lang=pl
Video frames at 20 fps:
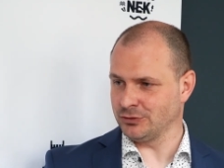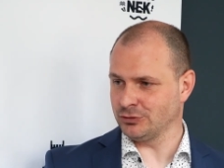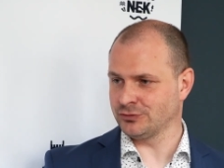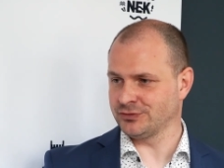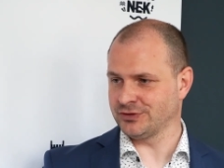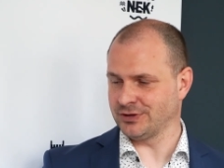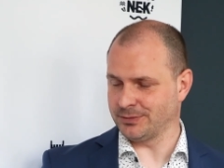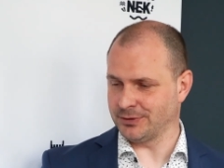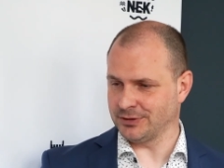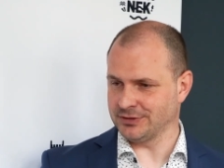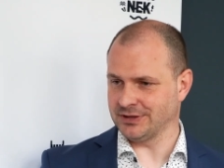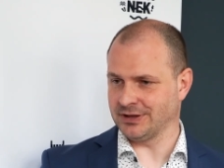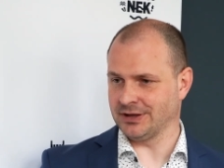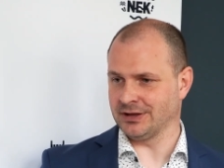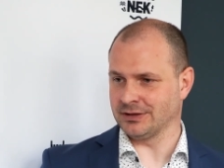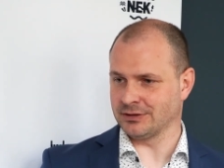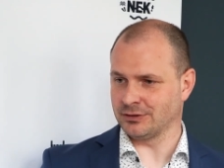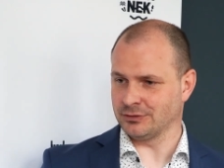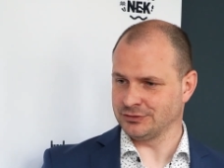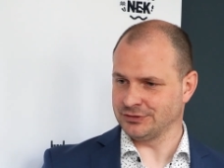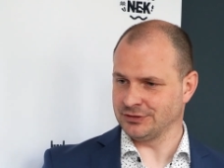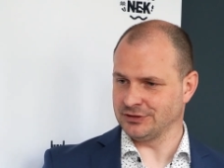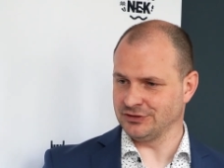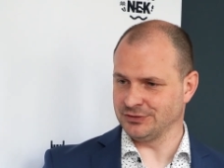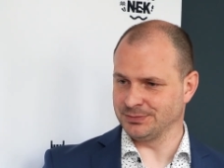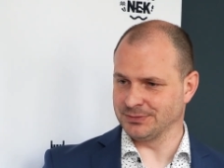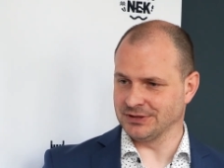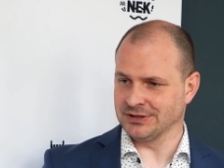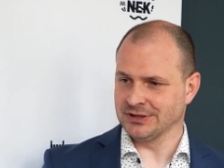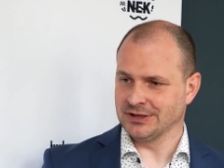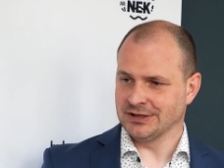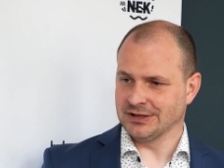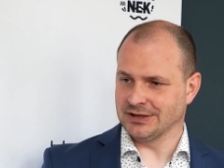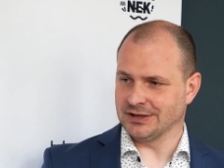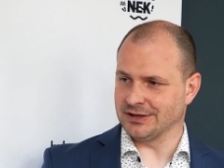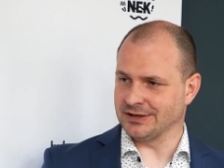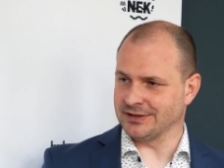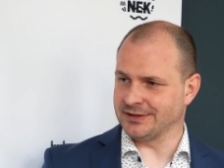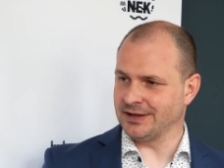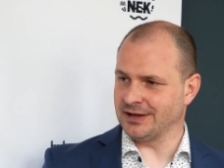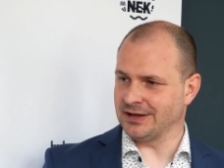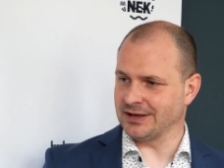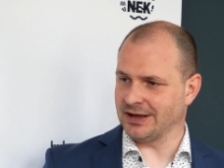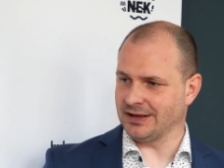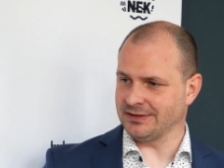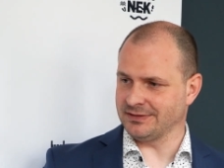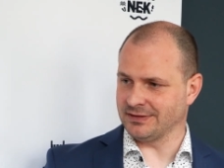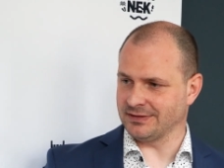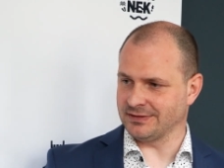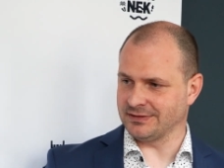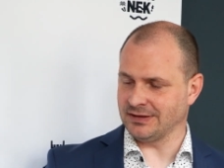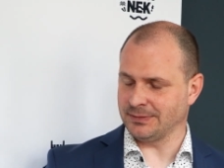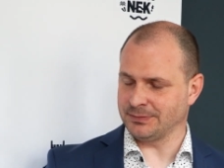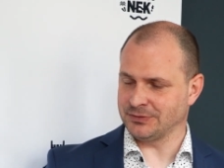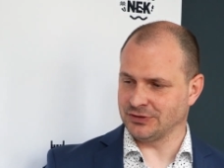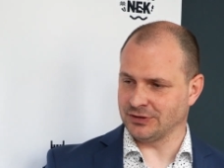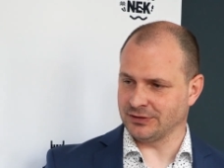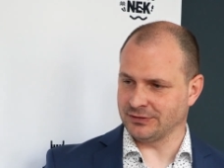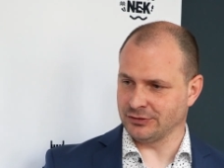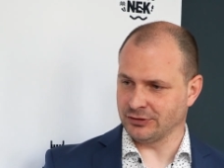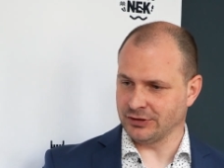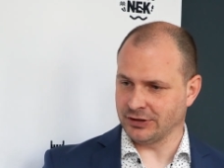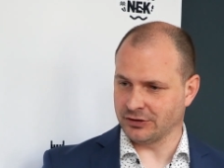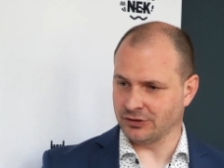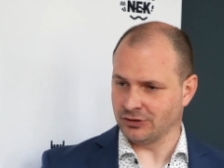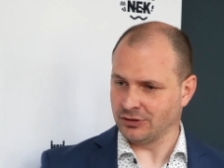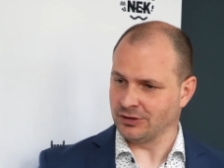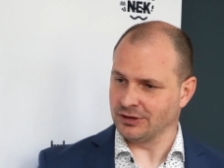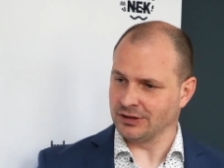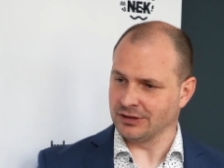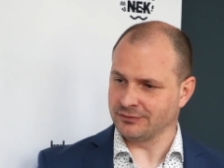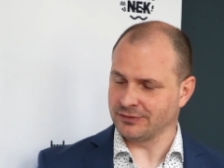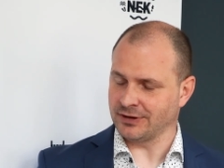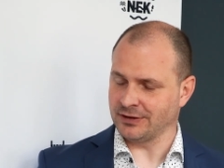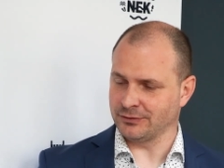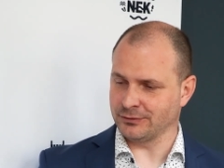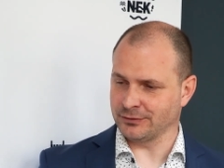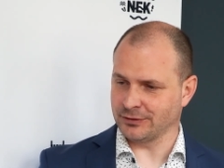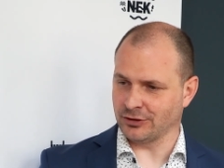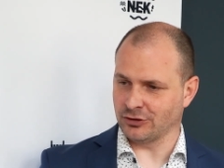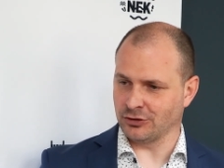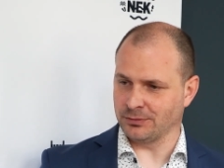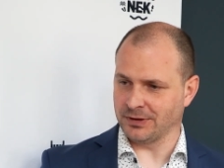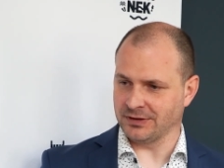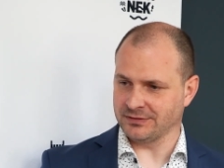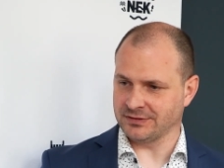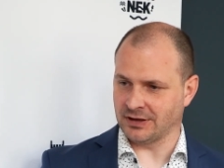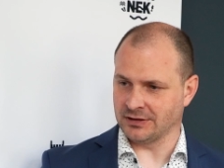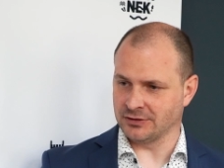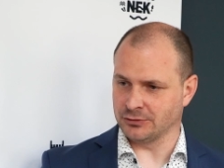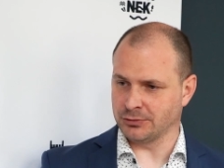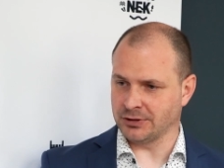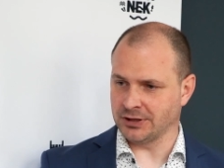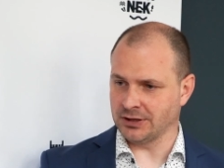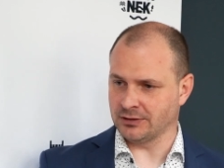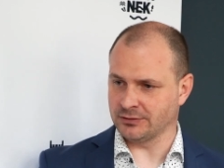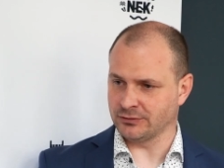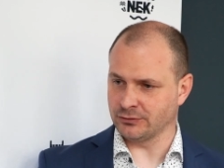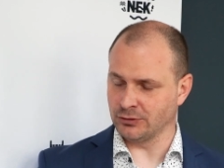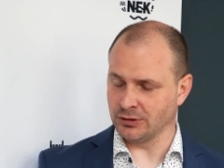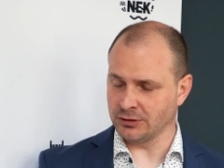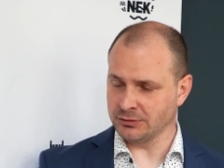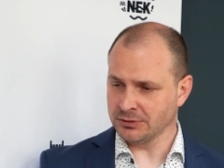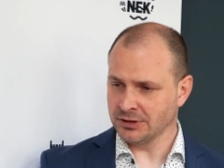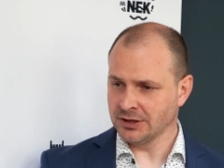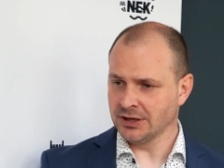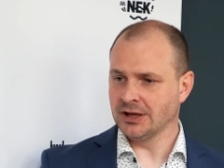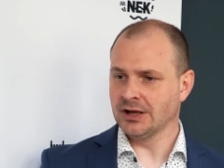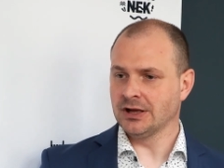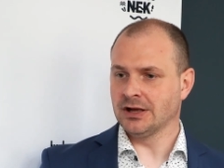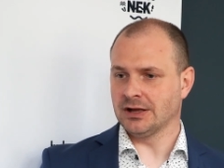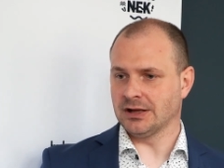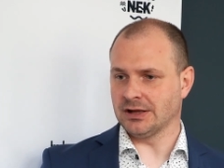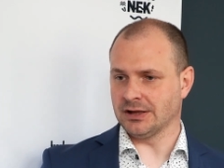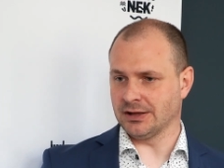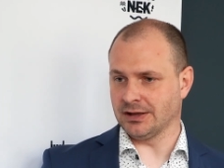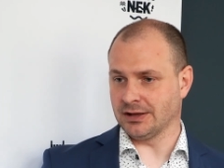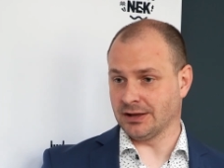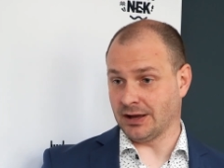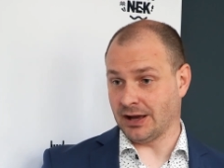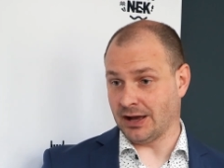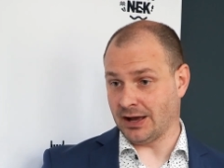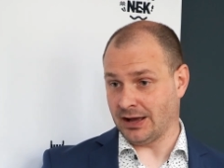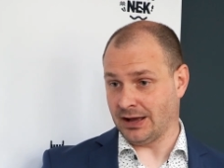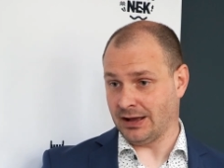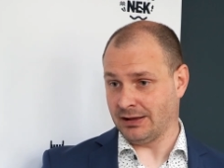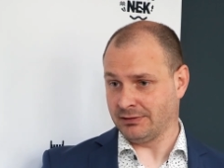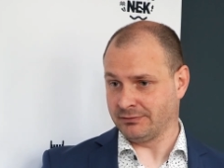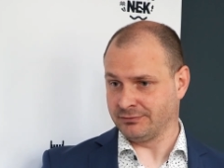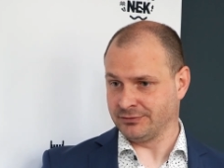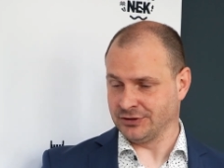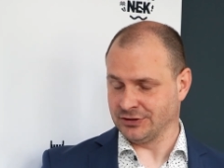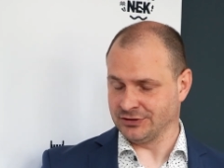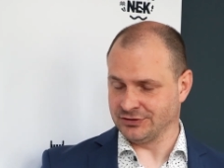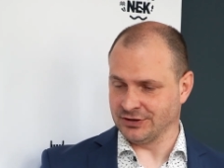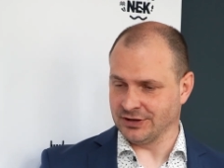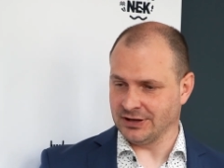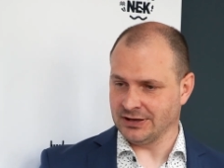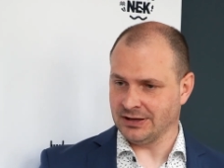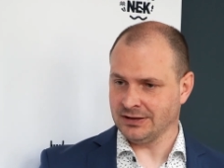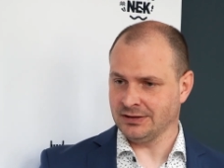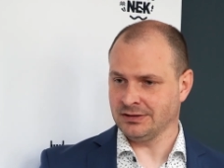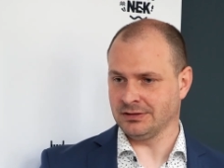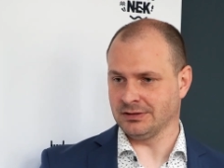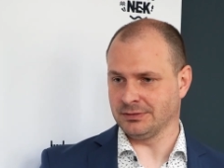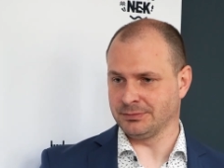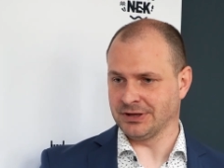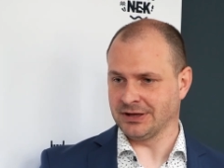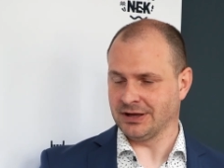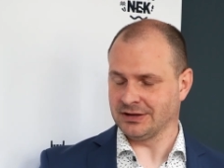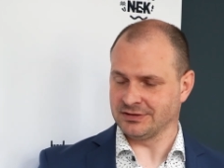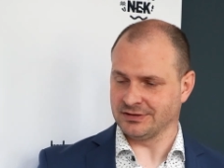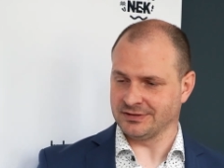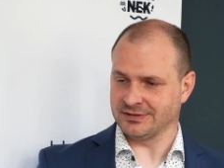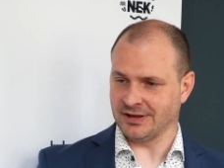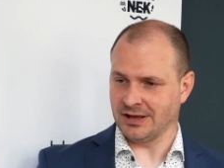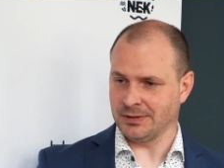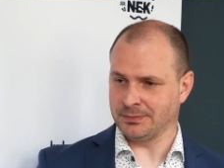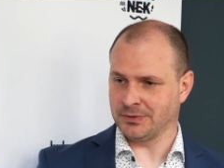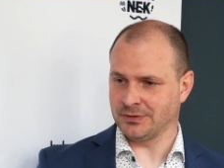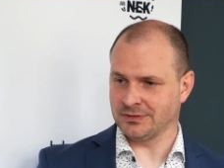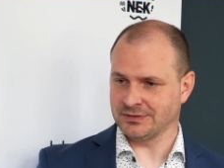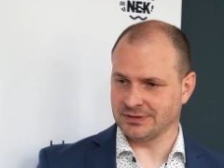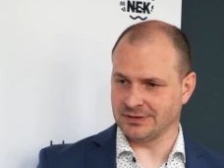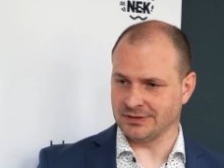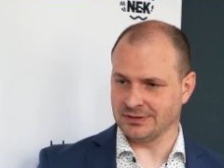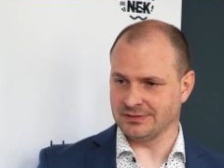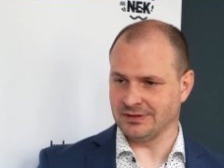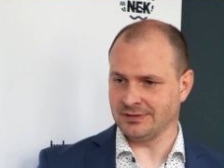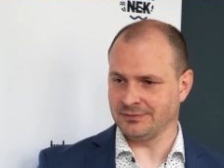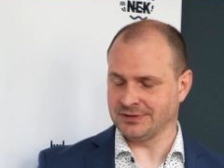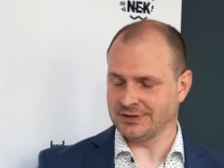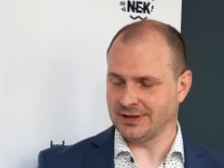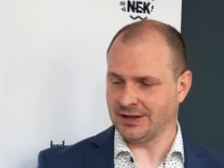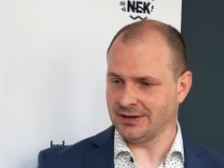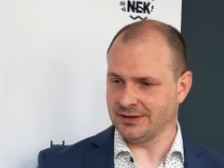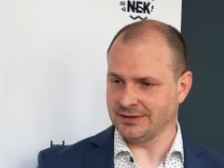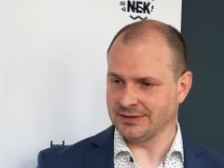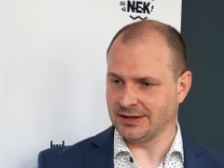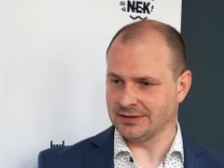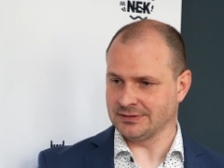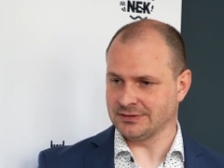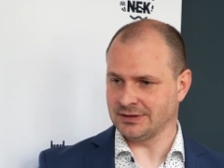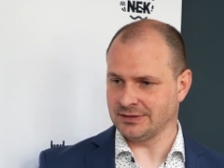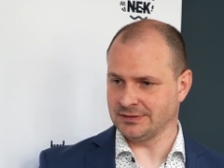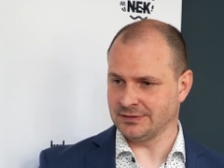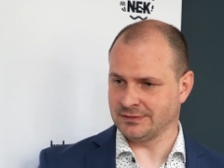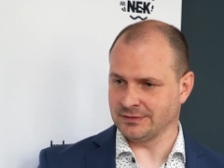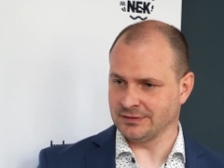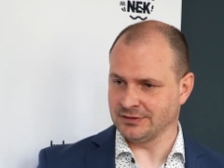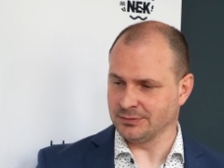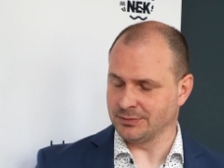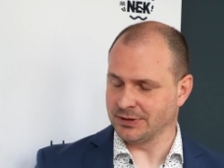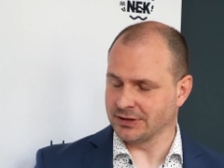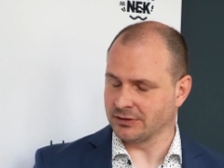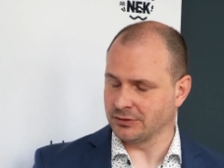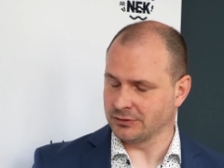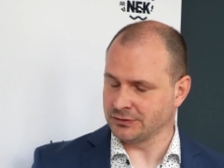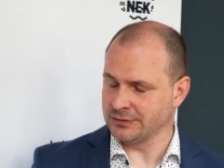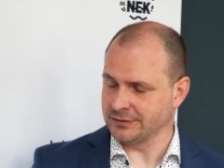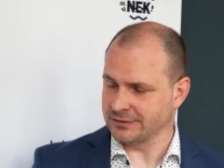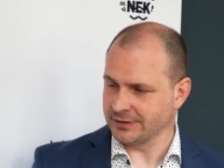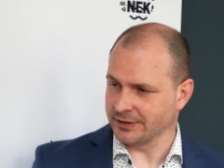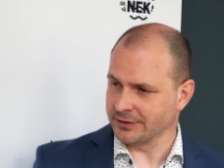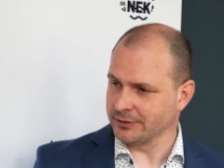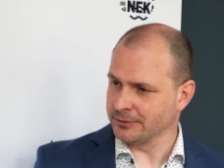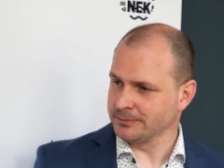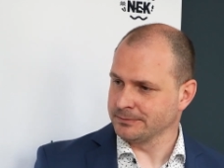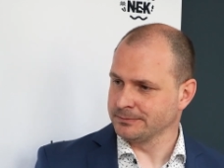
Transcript: Już w sobotę gościliśmy e, delegację z zaprzyjaźnionego e, francuskiego miasta Noël-Soulon, a w niedzielę biegacze z całej Polski zawitali na tradycyjny bieg Osińskiego.